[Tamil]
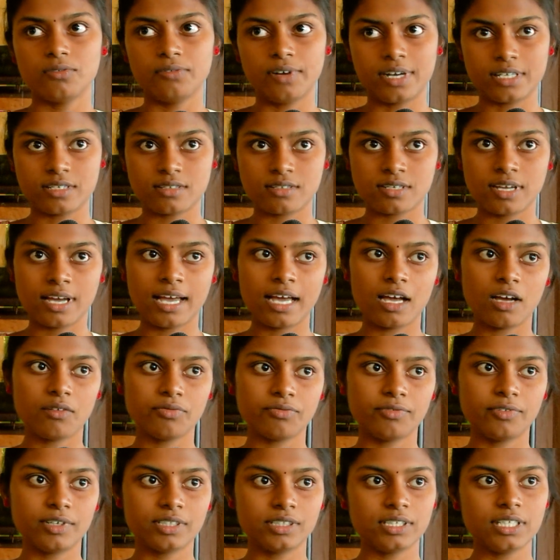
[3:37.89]
ஃபஸ்ட்
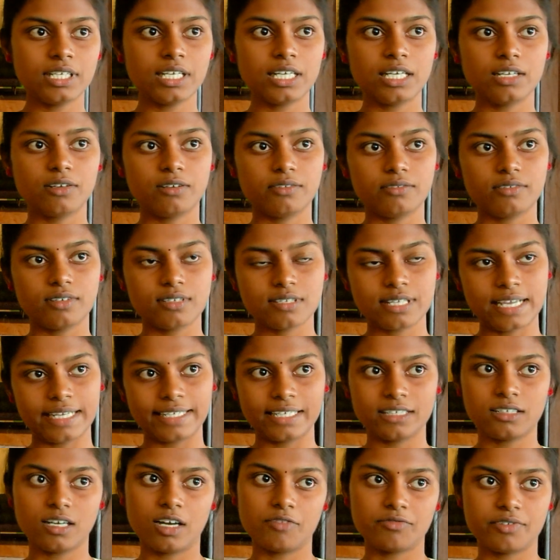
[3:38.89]
ஹாஃப் வந்து
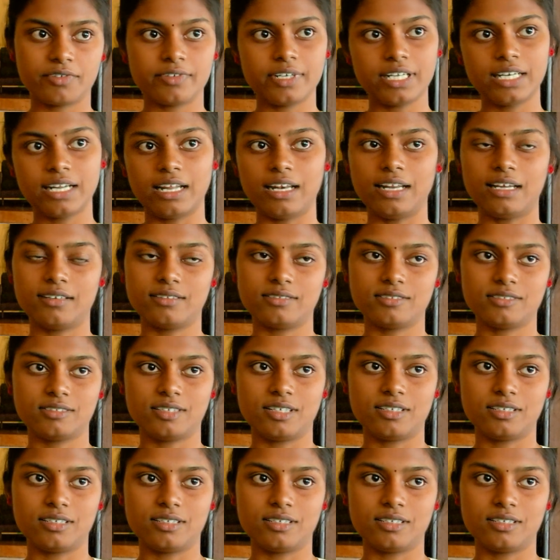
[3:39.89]
செகண்ட் ஹாஃபை விட நல்லா இருந்தது